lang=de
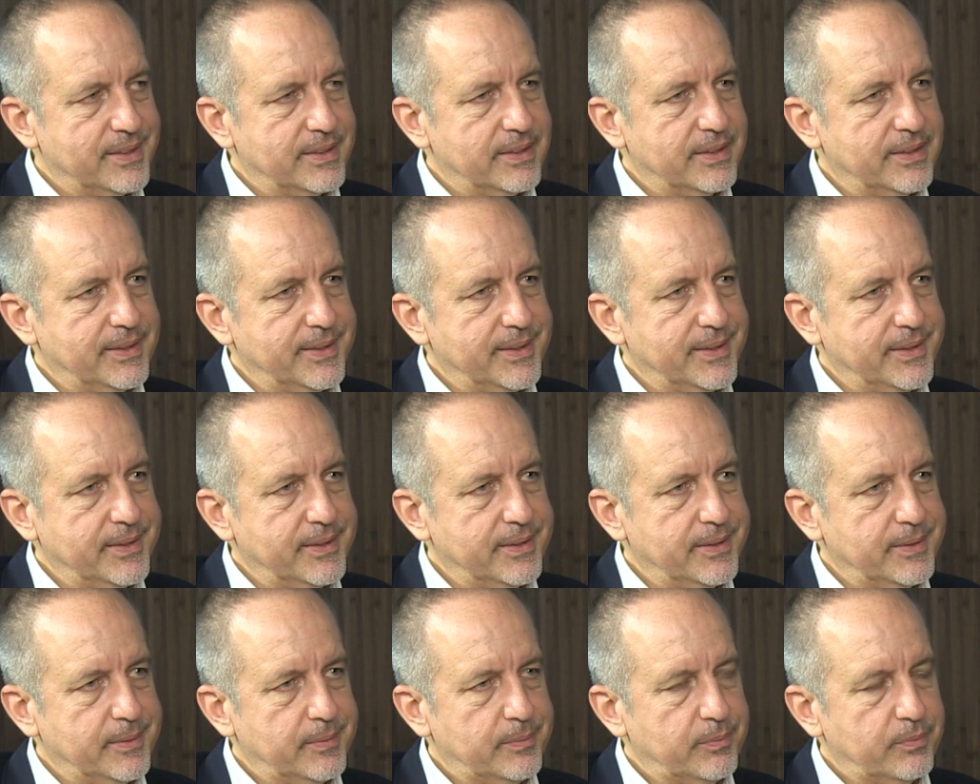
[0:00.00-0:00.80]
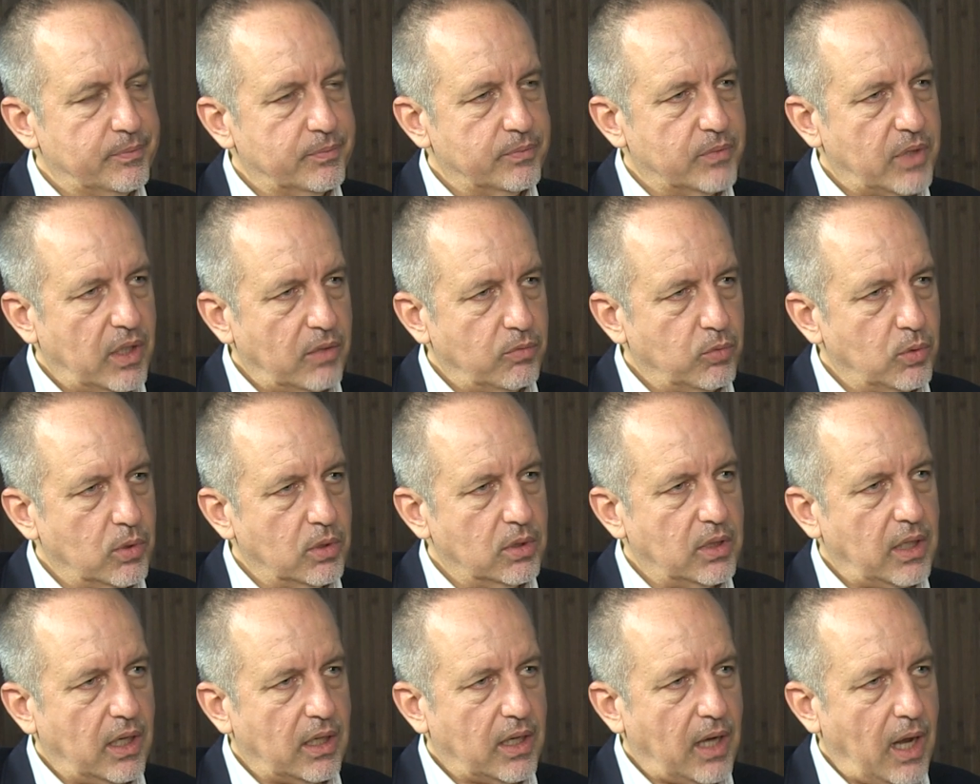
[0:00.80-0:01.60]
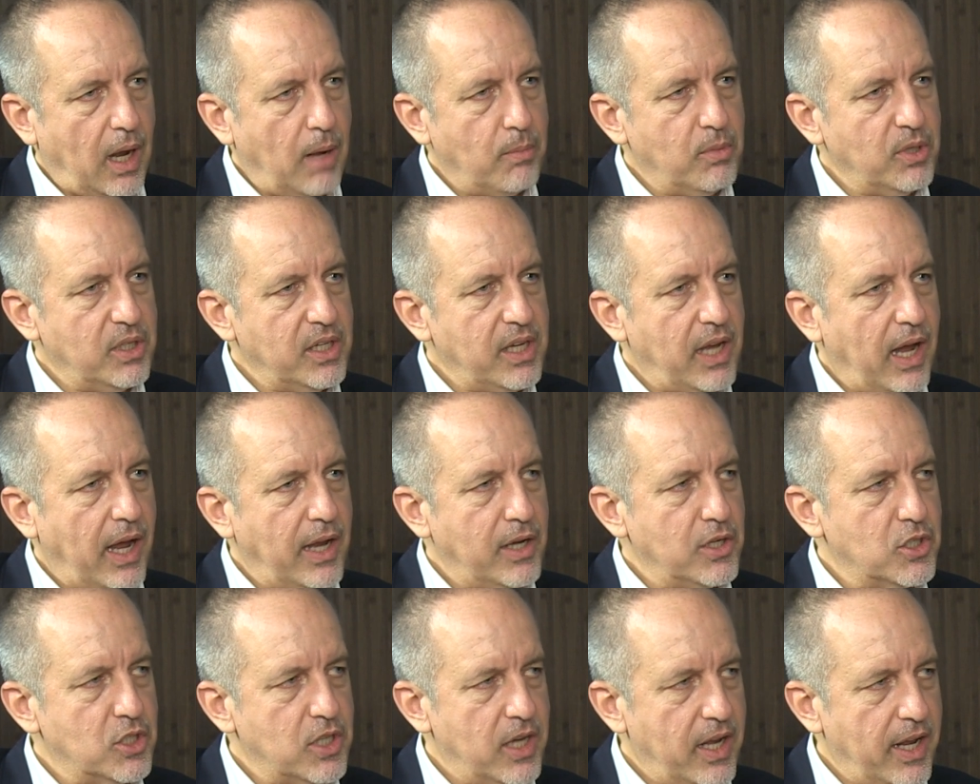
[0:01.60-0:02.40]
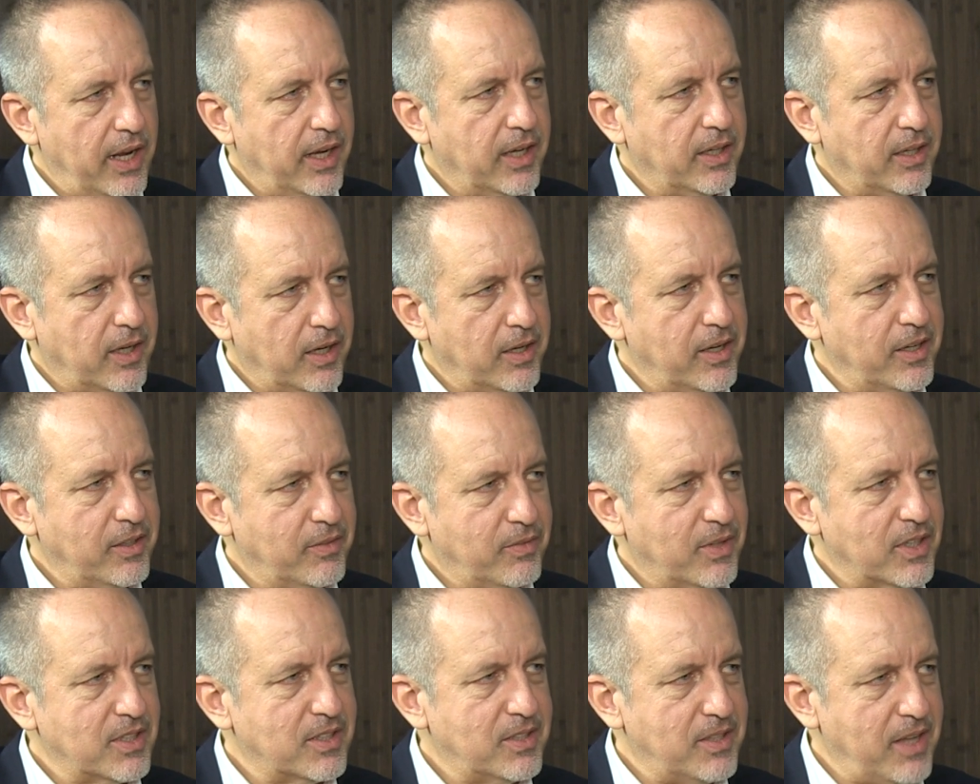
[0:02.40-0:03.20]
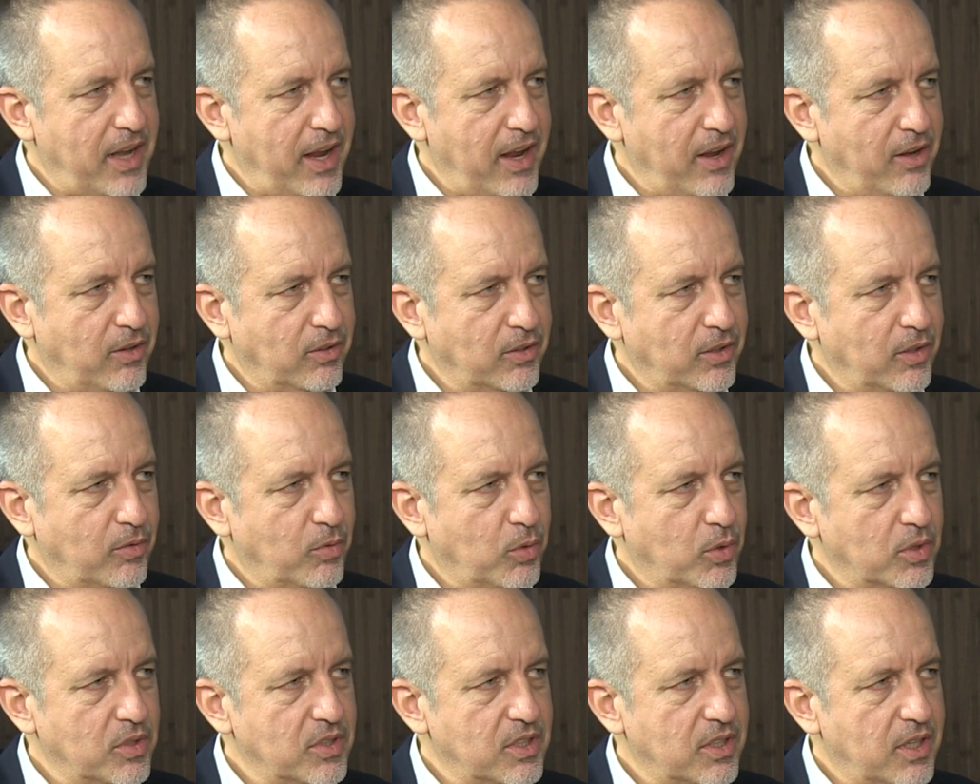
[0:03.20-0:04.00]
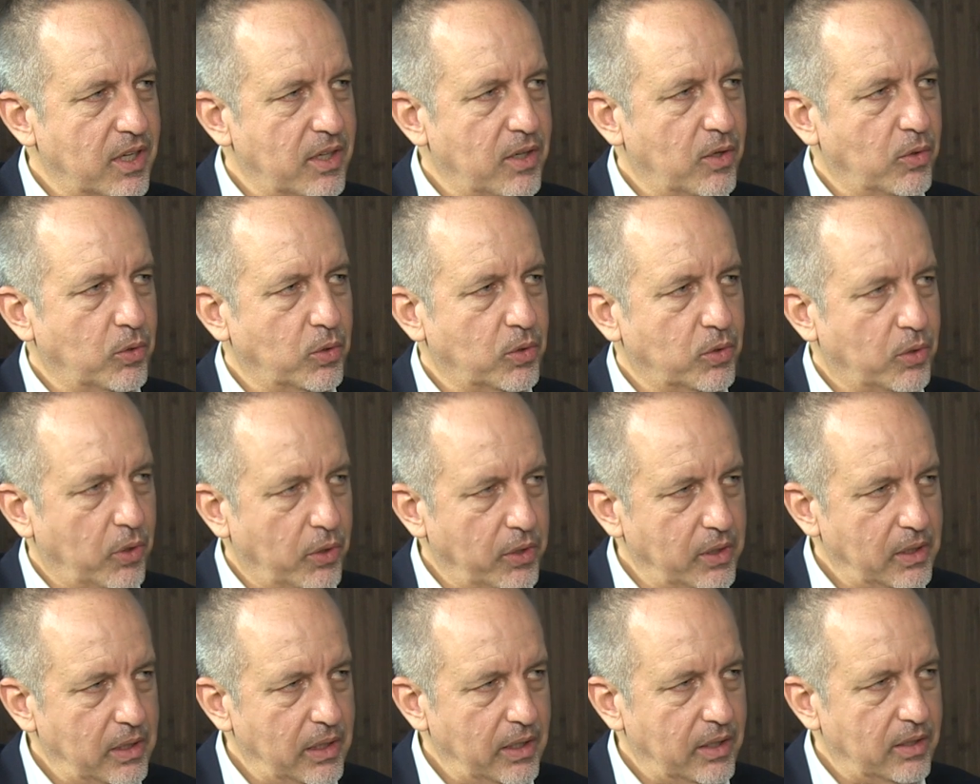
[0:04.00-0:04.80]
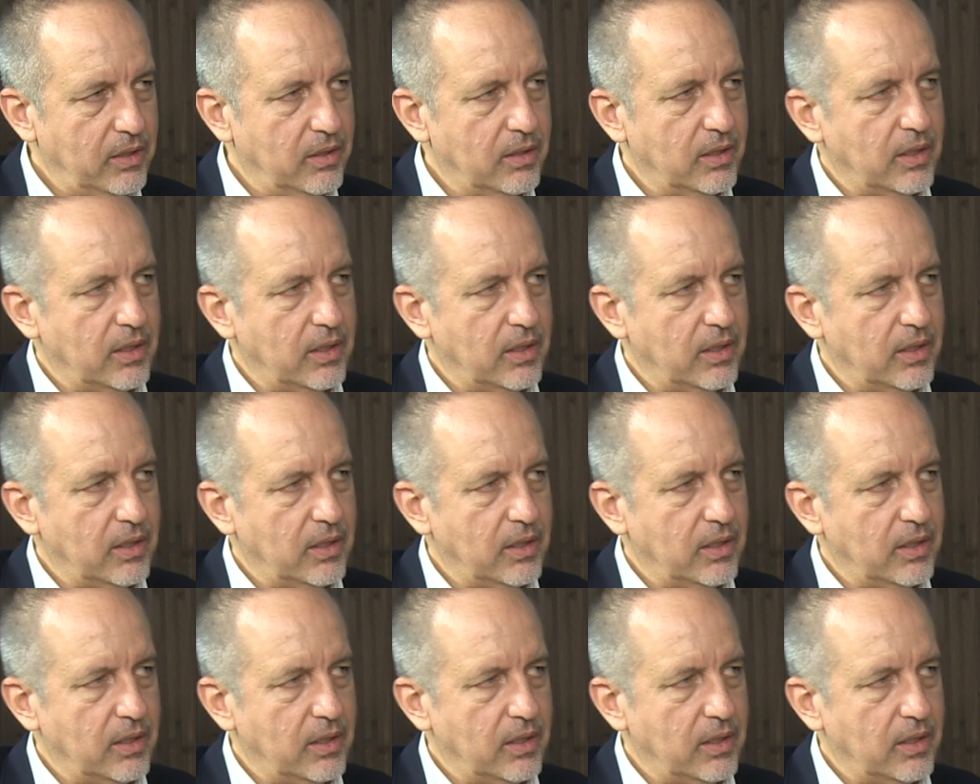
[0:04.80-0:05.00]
Ähm, da, wurde, da kamen die Einschläge dann etwas näher und da wurden sie dann auch deutlicher.